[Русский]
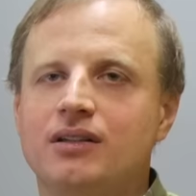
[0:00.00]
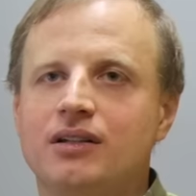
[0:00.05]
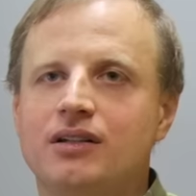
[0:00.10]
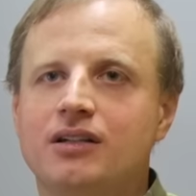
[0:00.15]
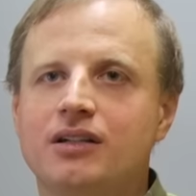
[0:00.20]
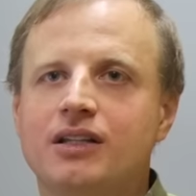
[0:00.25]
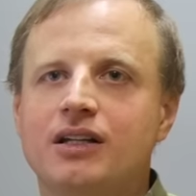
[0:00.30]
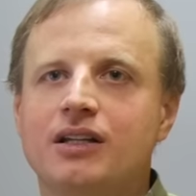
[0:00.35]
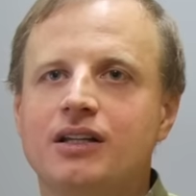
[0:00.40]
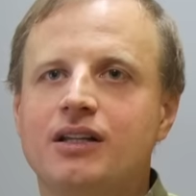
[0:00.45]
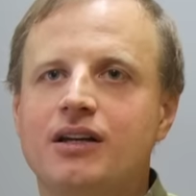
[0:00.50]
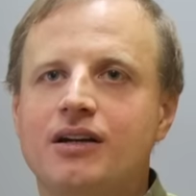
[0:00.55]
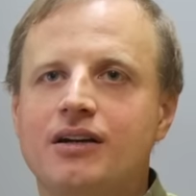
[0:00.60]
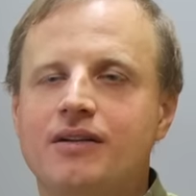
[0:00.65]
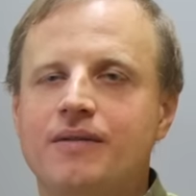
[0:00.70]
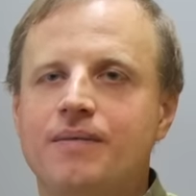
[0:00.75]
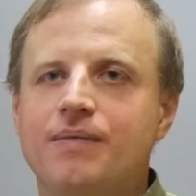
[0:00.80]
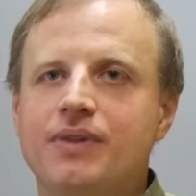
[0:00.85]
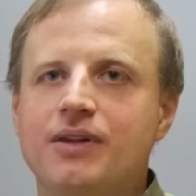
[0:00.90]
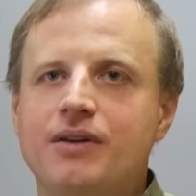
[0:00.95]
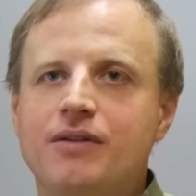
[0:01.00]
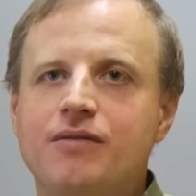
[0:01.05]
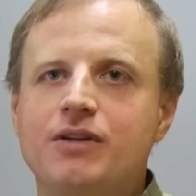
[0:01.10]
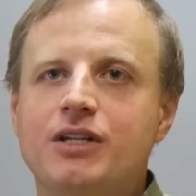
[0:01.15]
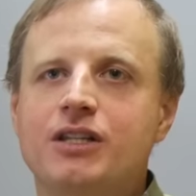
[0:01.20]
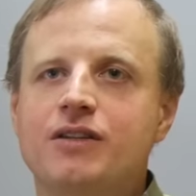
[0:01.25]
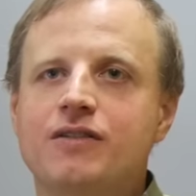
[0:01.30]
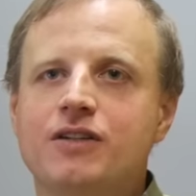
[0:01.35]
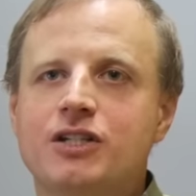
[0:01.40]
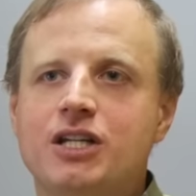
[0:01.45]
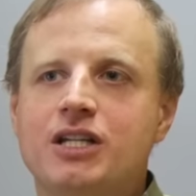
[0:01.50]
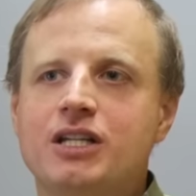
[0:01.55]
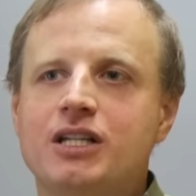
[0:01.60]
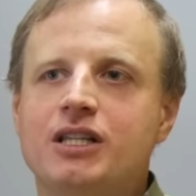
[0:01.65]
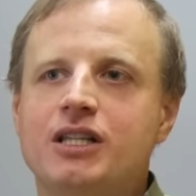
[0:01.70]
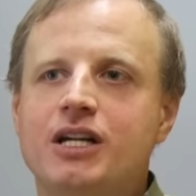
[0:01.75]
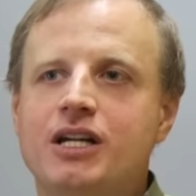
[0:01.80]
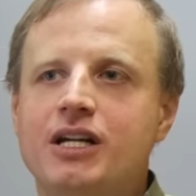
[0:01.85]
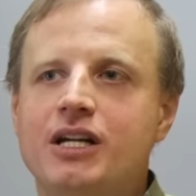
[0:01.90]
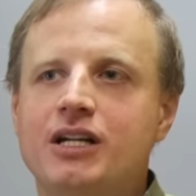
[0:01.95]
И когда она видит
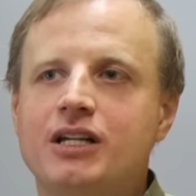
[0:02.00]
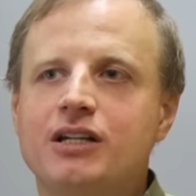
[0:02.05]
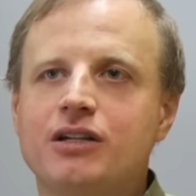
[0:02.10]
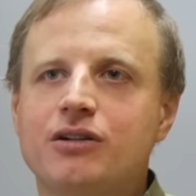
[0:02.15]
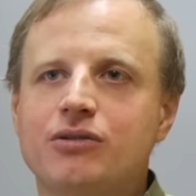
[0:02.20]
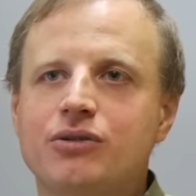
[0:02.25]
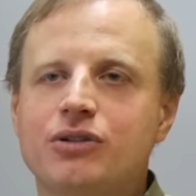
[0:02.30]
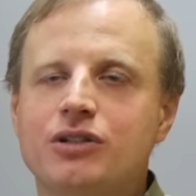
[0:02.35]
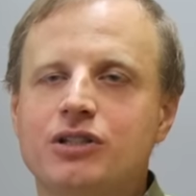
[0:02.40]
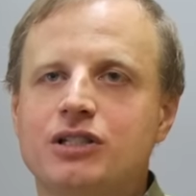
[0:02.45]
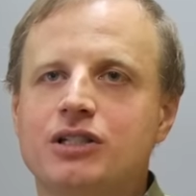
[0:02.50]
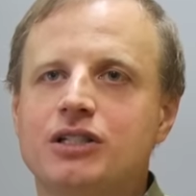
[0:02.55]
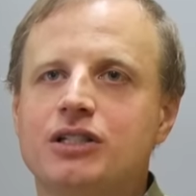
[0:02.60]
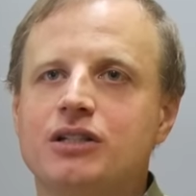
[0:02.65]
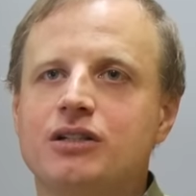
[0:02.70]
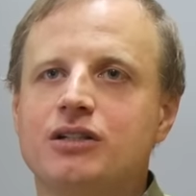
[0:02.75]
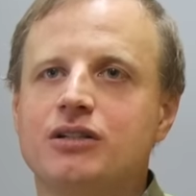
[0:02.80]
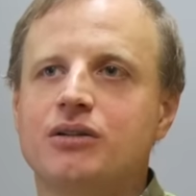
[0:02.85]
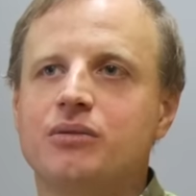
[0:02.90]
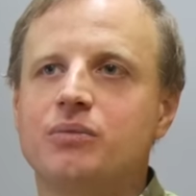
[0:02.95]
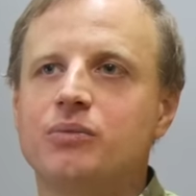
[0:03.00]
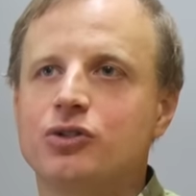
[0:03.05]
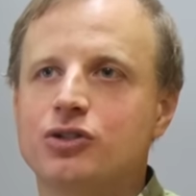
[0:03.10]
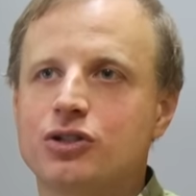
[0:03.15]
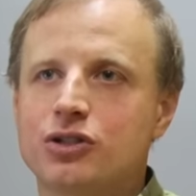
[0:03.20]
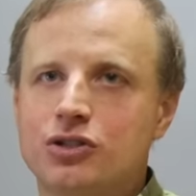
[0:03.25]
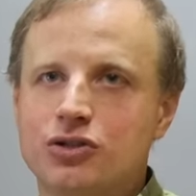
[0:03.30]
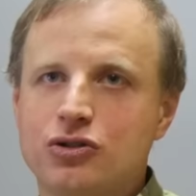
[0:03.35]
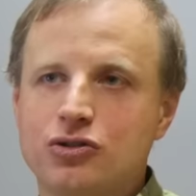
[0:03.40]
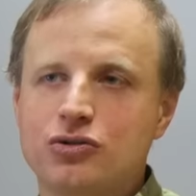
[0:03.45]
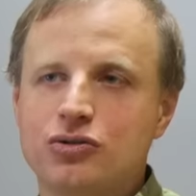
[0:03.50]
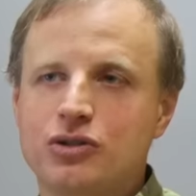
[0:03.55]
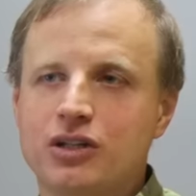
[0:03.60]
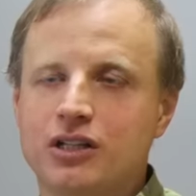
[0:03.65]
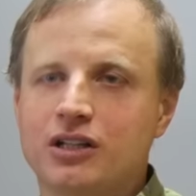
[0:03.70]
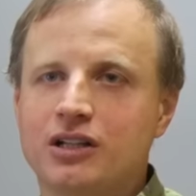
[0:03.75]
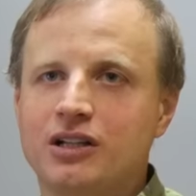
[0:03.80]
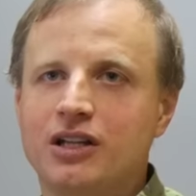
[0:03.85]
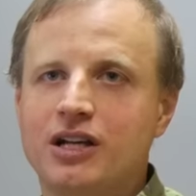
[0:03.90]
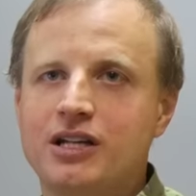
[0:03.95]
движение, она реагирует, э, может чуть-чуть
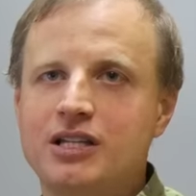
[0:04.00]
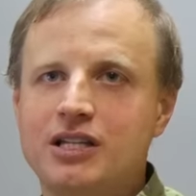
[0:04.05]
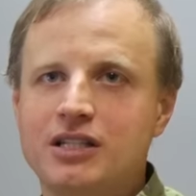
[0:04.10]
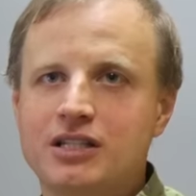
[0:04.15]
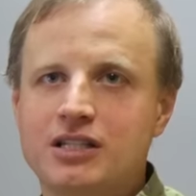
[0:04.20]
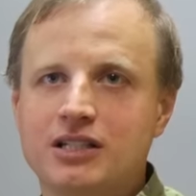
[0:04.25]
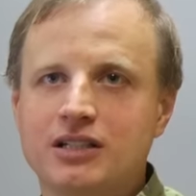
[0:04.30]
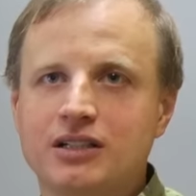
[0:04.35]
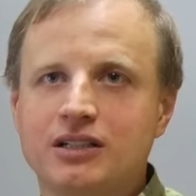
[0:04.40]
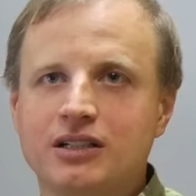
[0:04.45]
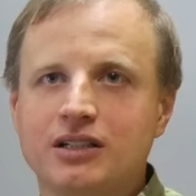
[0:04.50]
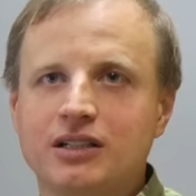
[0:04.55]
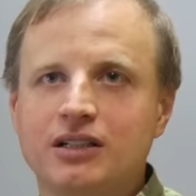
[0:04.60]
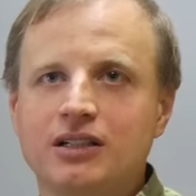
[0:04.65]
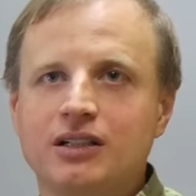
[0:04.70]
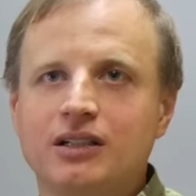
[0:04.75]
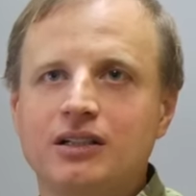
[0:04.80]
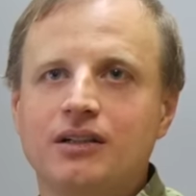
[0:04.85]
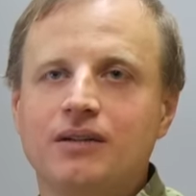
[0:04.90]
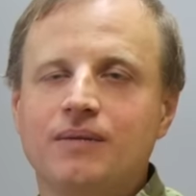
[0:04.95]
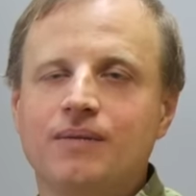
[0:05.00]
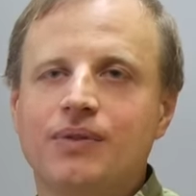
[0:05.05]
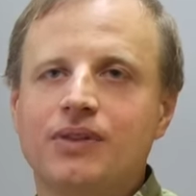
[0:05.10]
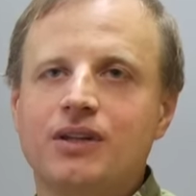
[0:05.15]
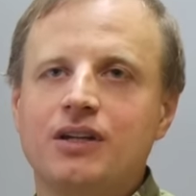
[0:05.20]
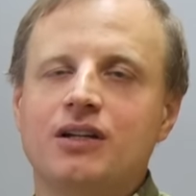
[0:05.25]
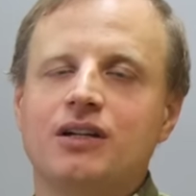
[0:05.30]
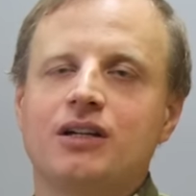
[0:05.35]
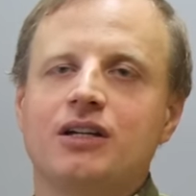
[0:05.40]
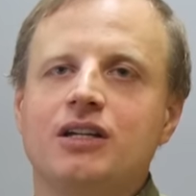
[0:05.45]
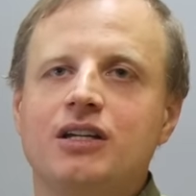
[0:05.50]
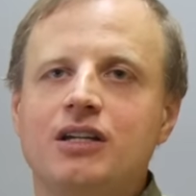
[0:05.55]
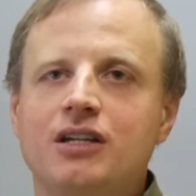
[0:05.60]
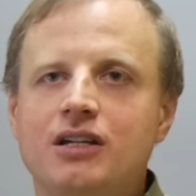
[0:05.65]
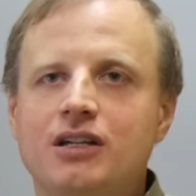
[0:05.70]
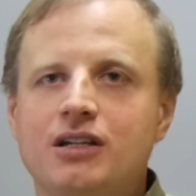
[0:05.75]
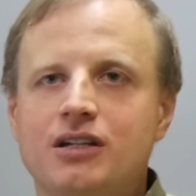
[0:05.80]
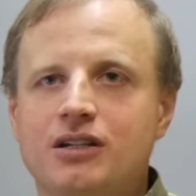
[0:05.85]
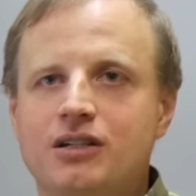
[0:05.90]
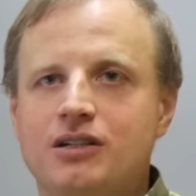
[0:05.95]
отклониться, Э,
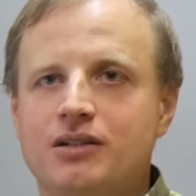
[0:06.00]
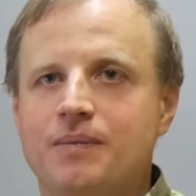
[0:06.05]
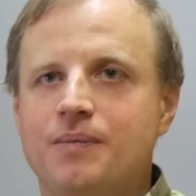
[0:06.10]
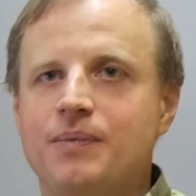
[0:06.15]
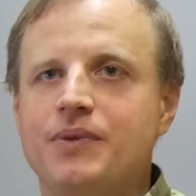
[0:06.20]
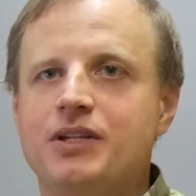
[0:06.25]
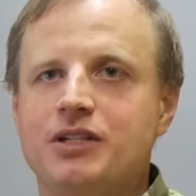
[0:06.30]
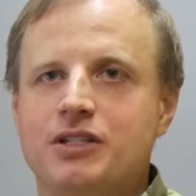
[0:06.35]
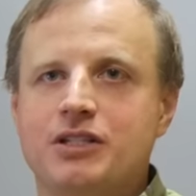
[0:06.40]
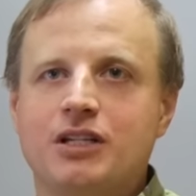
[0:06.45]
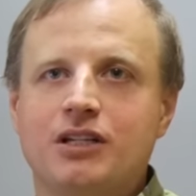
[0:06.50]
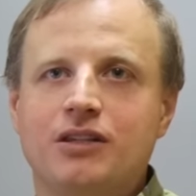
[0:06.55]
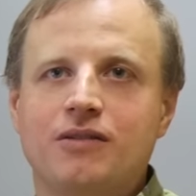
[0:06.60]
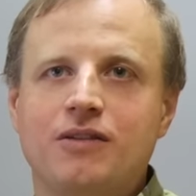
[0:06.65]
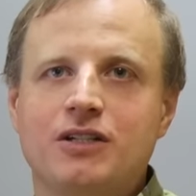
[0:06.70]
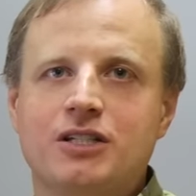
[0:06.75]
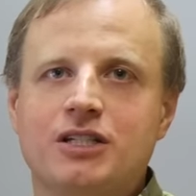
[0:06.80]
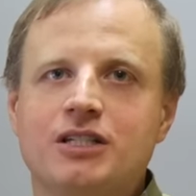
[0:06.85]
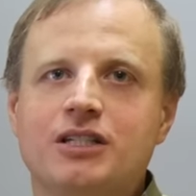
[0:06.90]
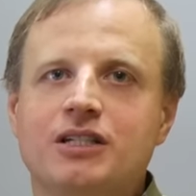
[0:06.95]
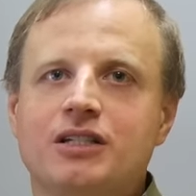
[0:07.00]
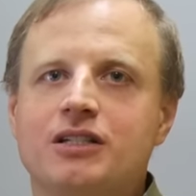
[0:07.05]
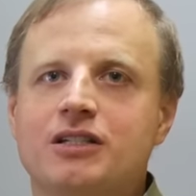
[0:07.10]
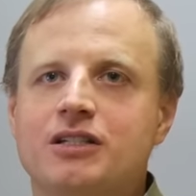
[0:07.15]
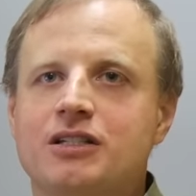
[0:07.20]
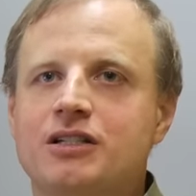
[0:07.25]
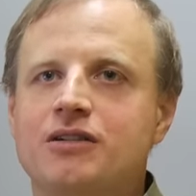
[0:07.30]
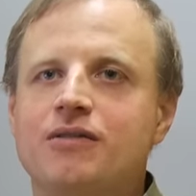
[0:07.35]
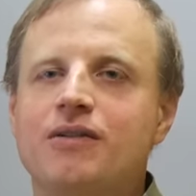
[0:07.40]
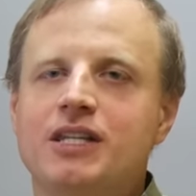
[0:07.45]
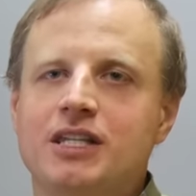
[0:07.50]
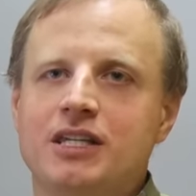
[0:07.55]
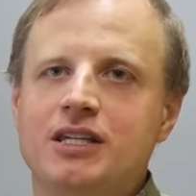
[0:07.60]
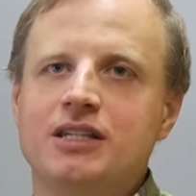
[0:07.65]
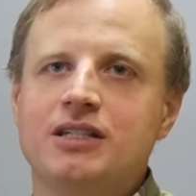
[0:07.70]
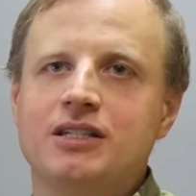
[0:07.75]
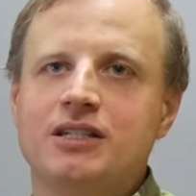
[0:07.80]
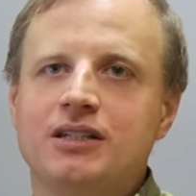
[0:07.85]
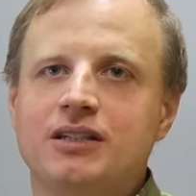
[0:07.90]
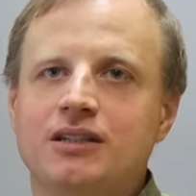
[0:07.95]
и, соответственно,
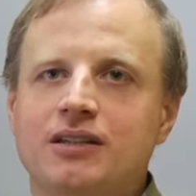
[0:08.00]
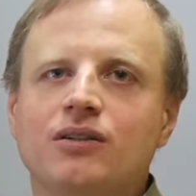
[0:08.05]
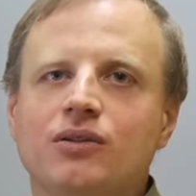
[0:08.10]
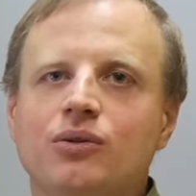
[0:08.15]
схватить.